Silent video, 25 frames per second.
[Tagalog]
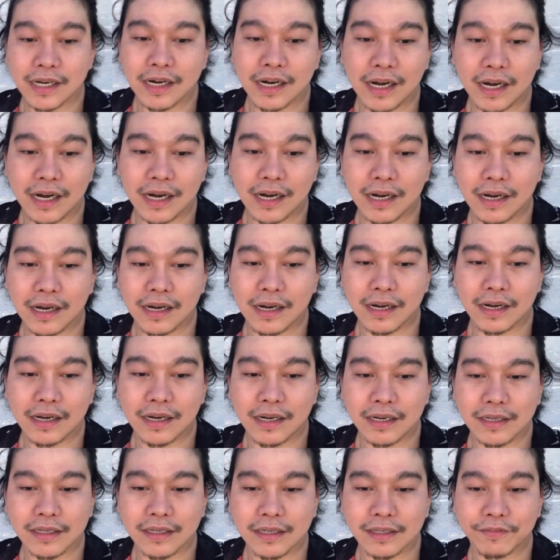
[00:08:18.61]

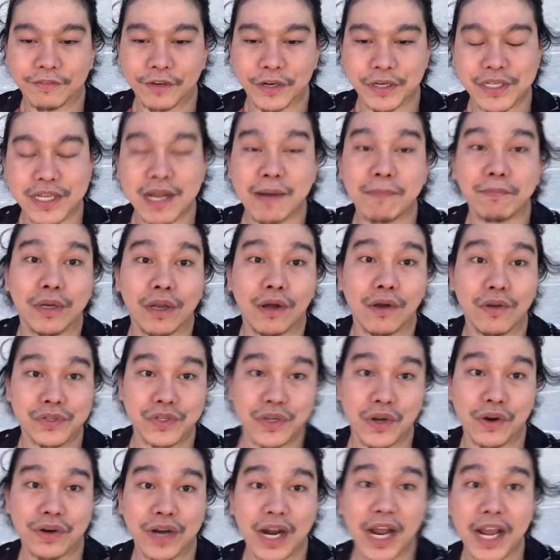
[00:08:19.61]
uh, for example, ako
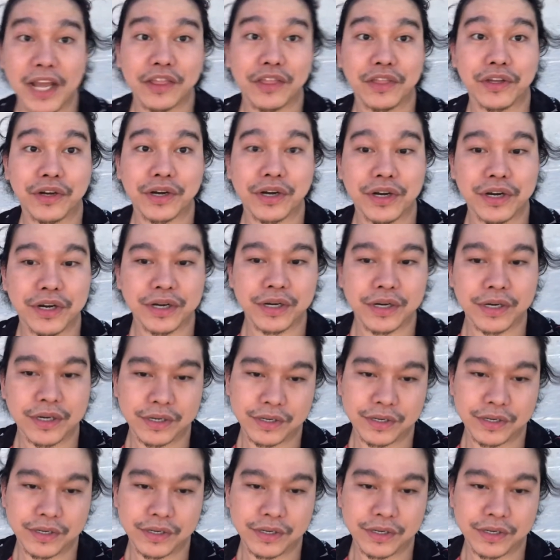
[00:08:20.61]
songwriter,